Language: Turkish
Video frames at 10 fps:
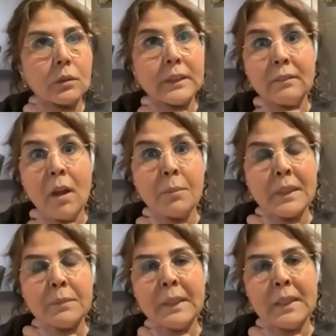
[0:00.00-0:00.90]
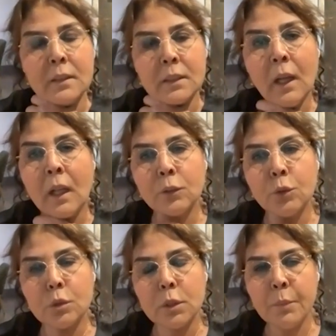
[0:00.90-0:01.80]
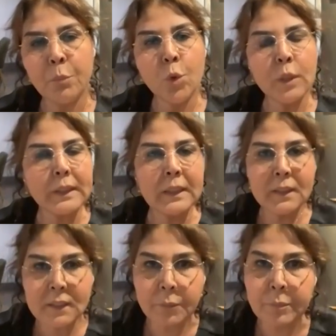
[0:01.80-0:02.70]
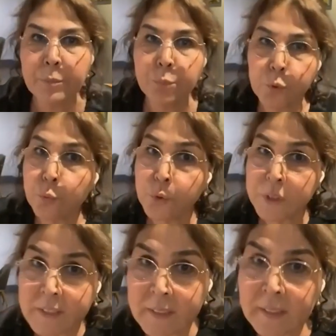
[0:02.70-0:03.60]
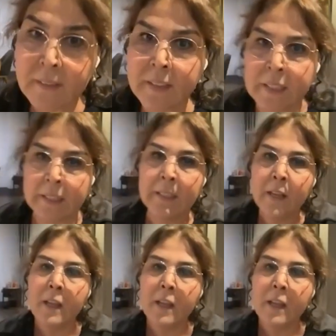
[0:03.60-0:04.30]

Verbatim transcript: devam etmelerini sağlıyoruz ama böyle klasik bir burs ücretiyle değil.